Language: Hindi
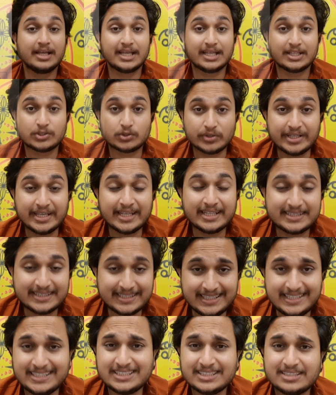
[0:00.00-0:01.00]
है तो ये
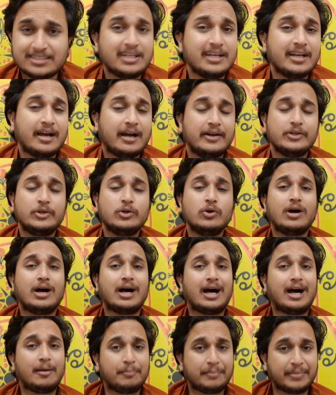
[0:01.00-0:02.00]
तीन सिनारियो
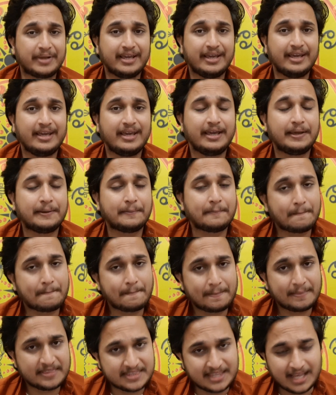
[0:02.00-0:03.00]
आपके
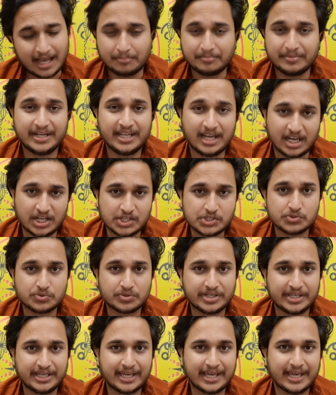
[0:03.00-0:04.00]
सामने आ
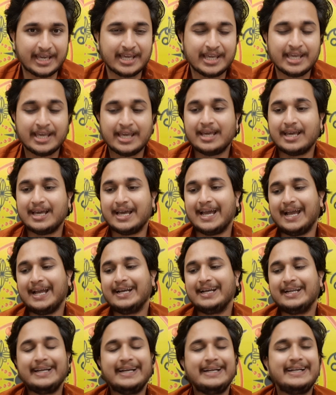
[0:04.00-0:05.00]
चुकी है
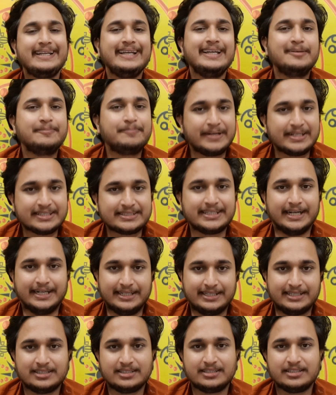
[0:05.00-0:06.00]
एंड एटीन
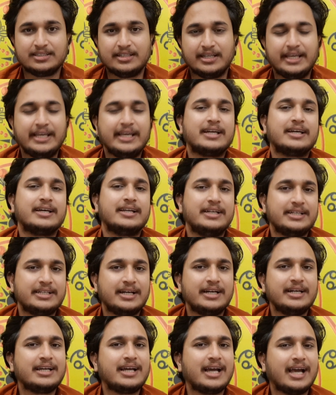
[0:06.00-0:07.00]
परसेंट एक
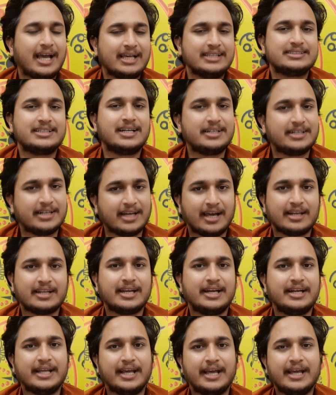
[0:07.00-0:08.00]
रिटर्न का ऐसा
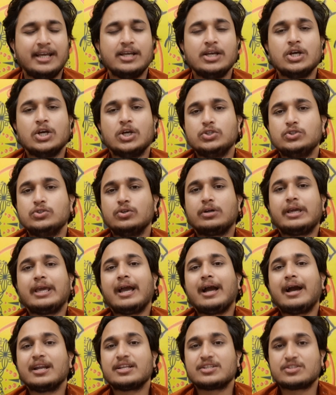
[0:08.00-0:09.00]
टारगेट है जो कि
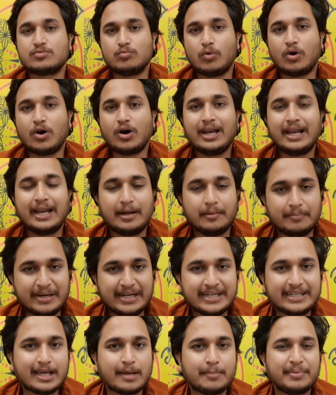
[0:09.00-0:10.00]
अगर स्मॉल एंड
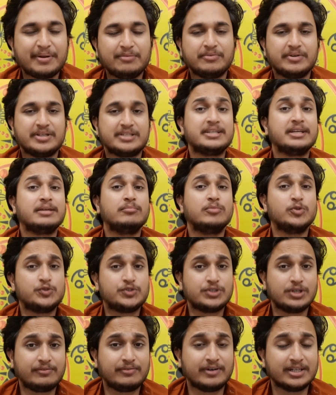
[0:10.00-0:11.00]
मिड कैप इन्वेस्टिंग
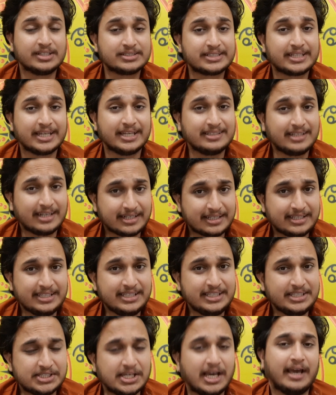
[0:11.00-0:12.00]
म्यूचुअल फंड्स के अंदर
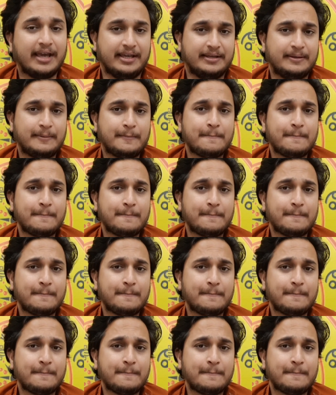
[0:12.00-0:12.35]
की जाए